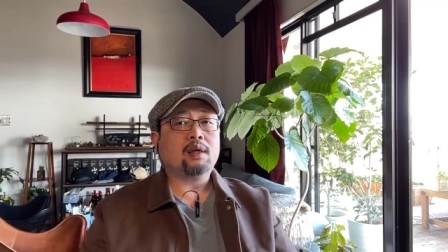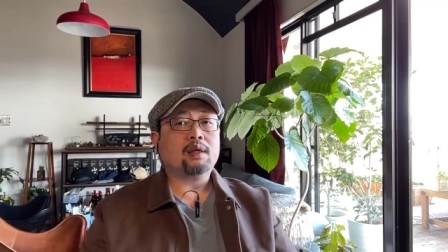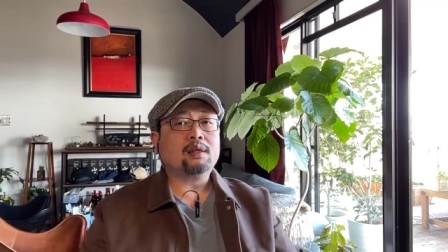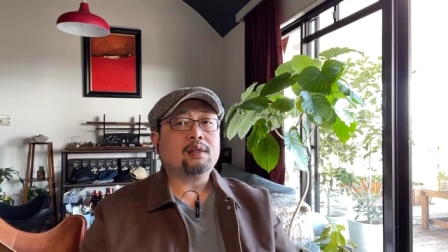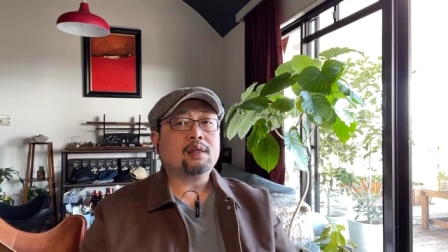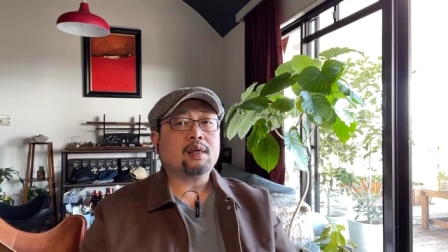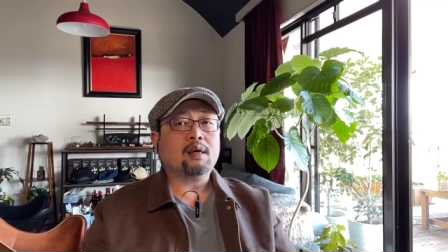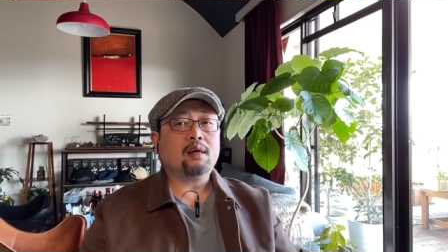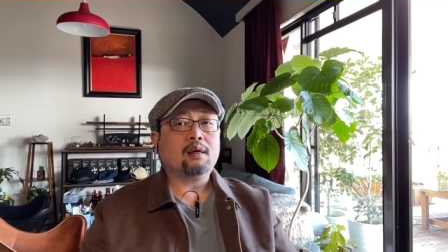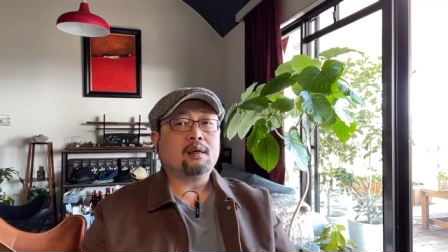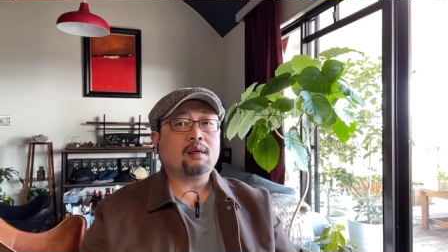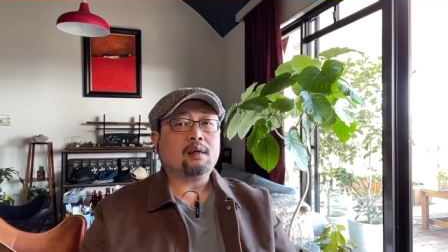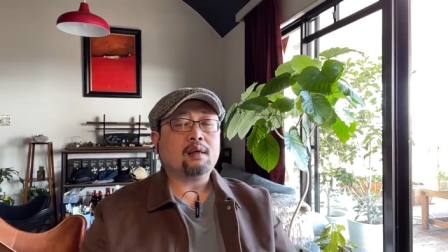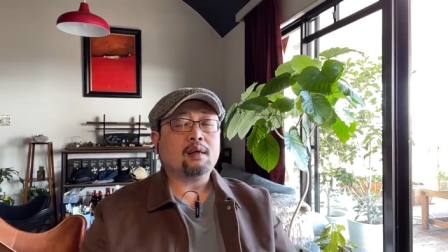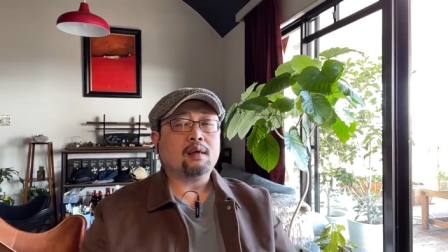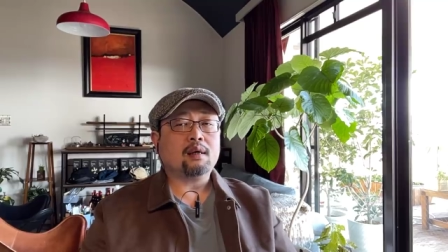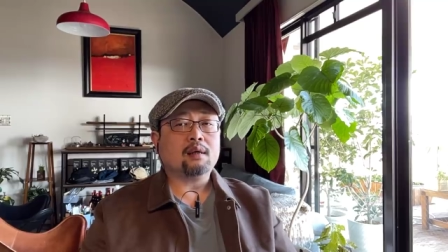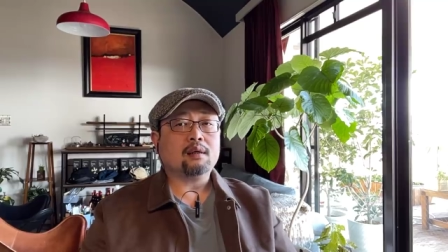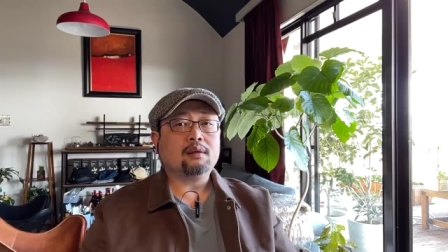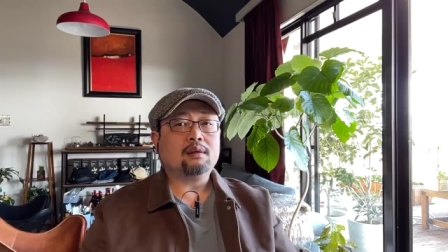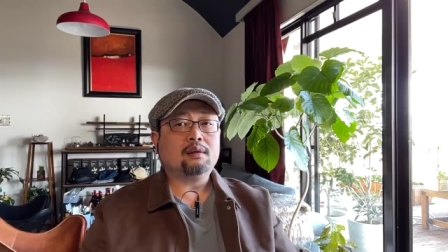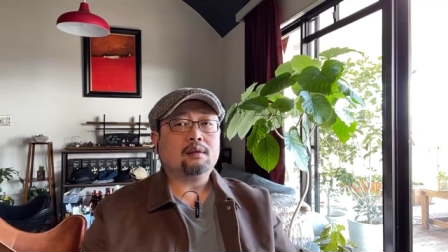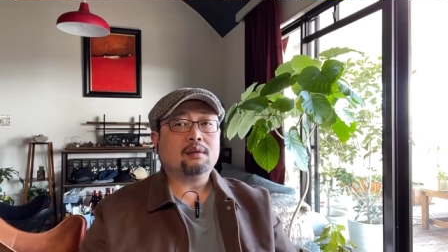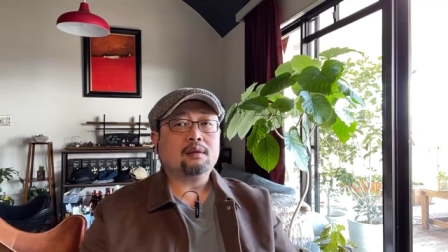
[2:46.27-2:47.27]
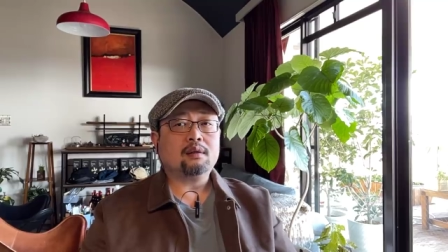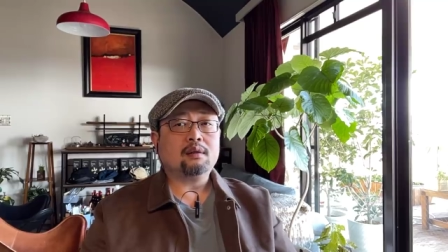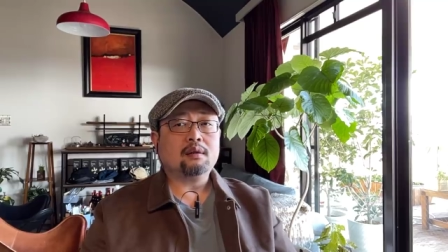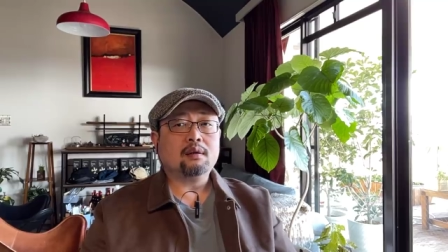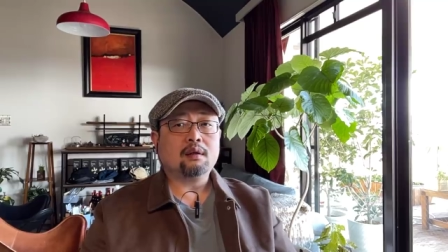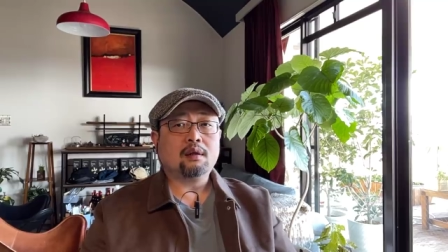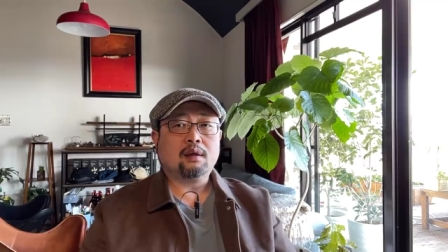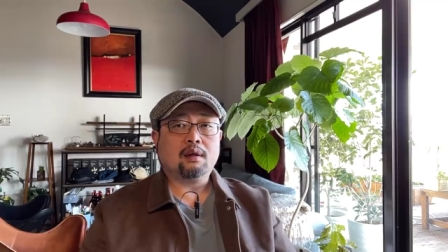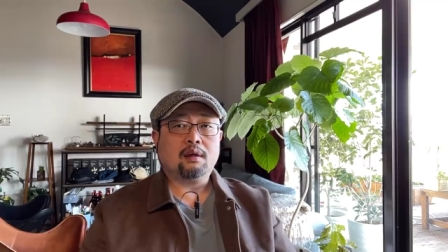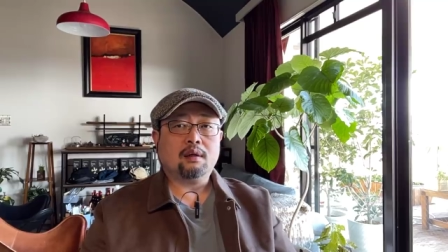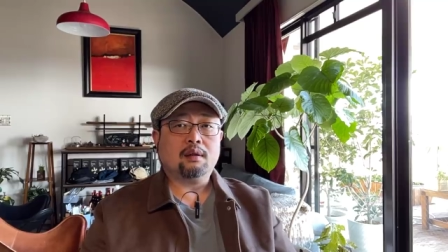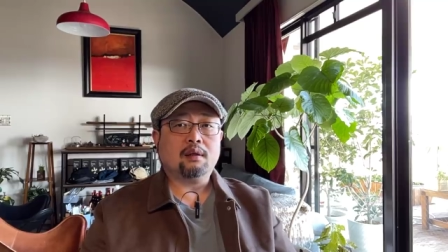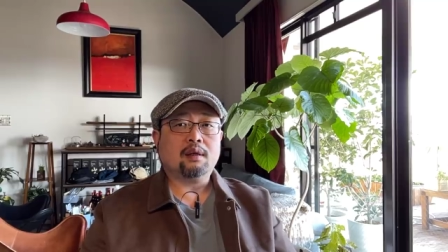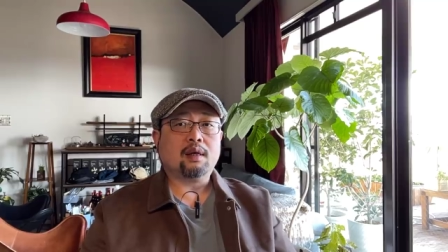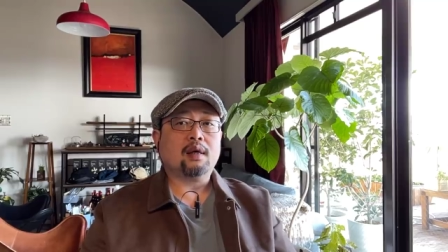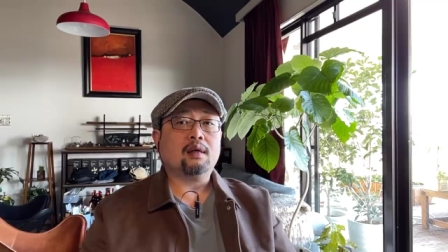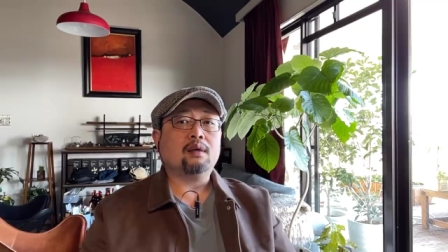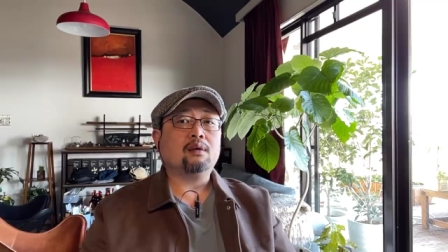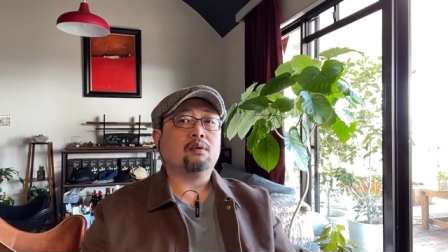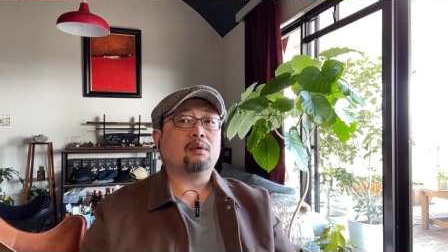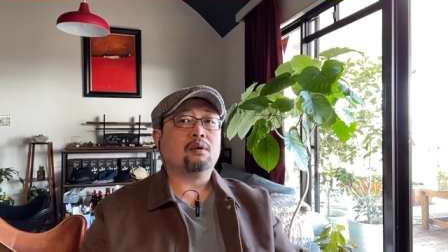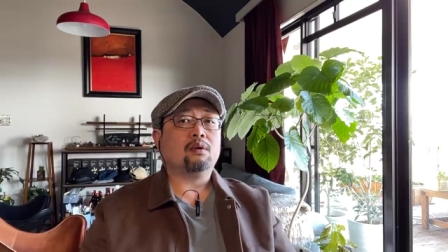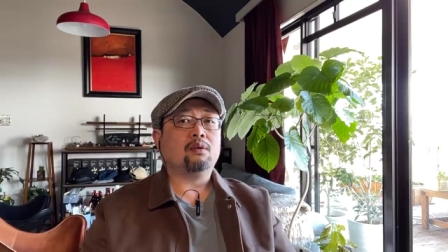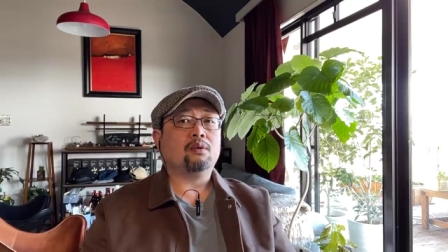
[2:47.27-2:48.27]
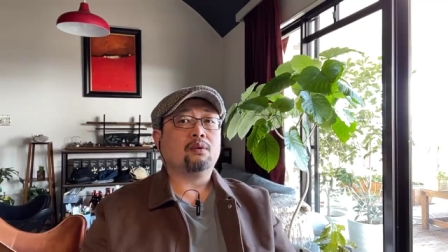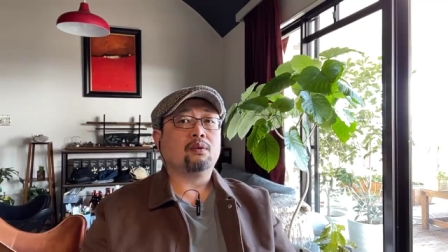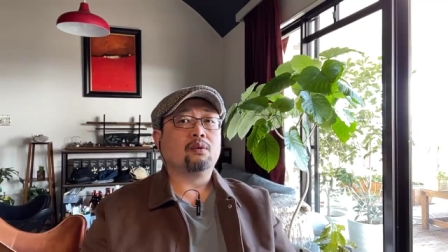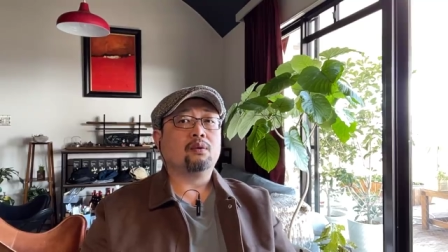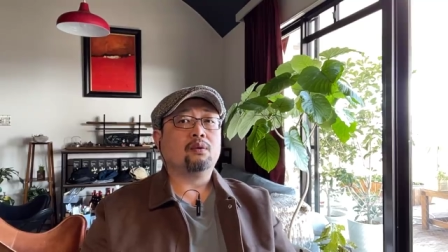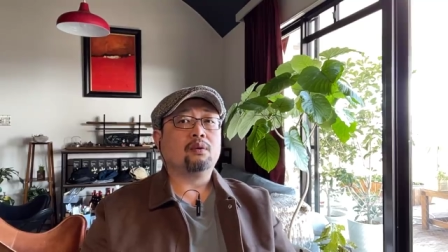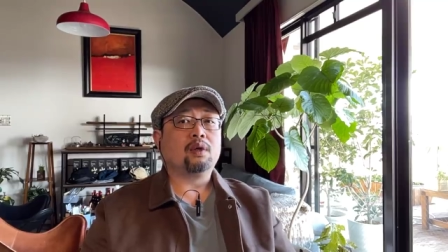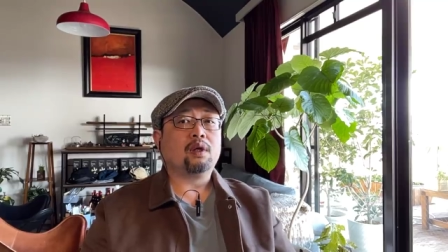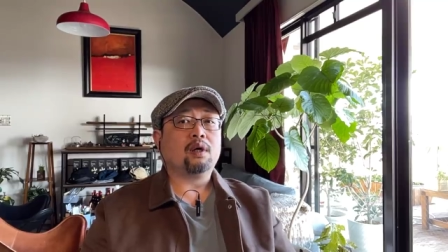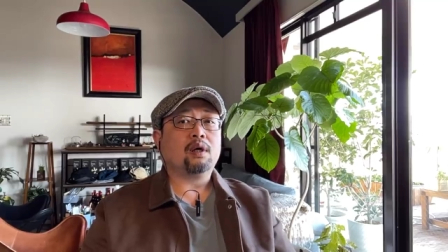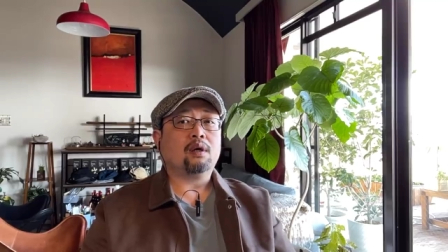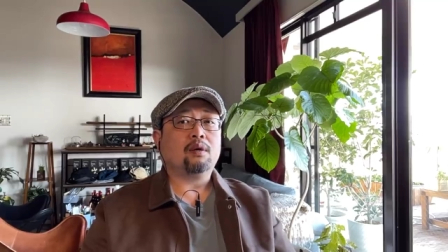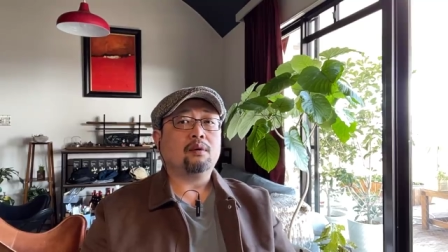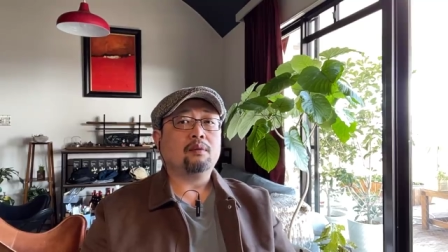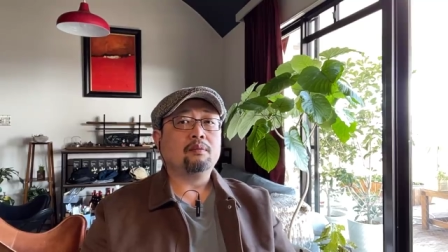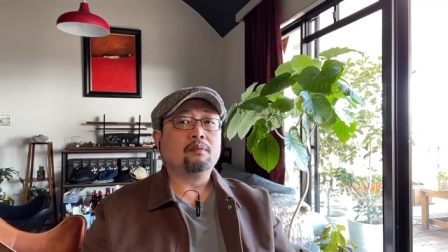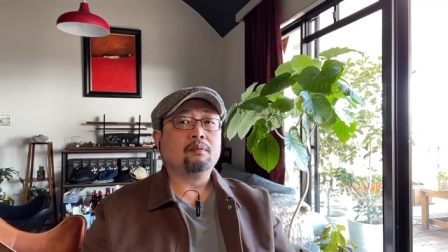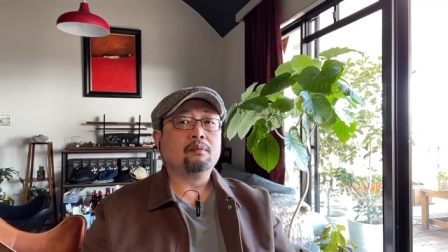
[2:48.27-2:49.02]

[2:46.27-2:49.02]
家里啊很难有人有空调。